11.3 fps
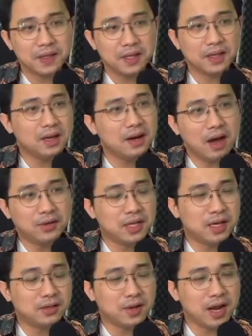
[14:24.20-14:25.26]
thì từ đầu
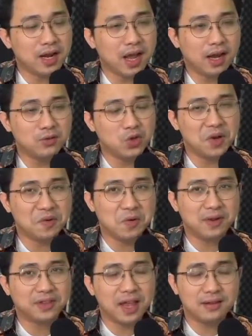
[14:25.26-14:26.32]
giờ tôi đang kể câu chuyện
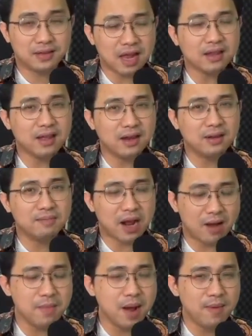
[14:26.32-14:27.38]
của tên sát nhân mặc
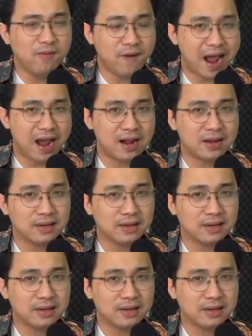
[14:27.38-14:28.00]
áo mưa màu vàng